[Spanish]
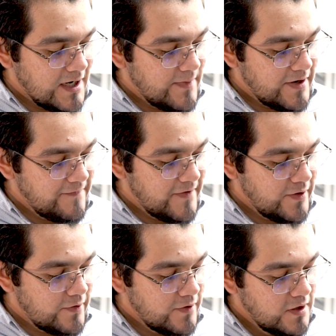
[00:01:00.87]
cámara
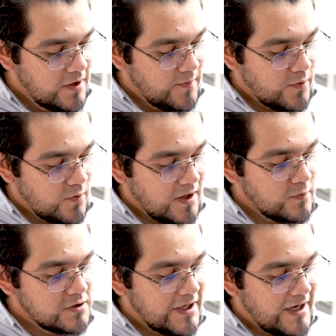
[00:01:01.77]
inferior,
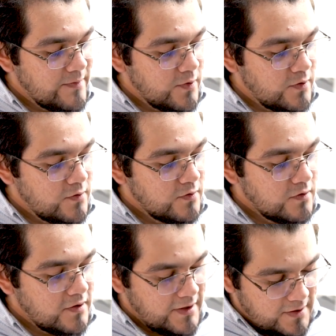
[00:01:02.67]
provocamos que el émbolo
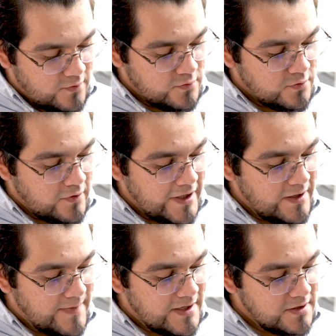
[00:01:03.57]
junto con
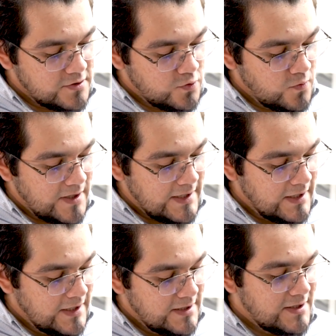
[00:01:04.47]
el imán suban,
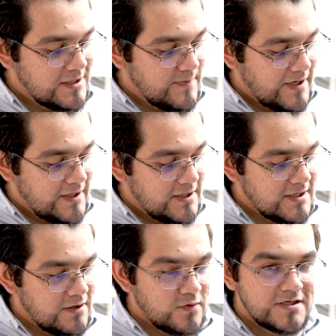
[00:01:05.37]
desmagnetizando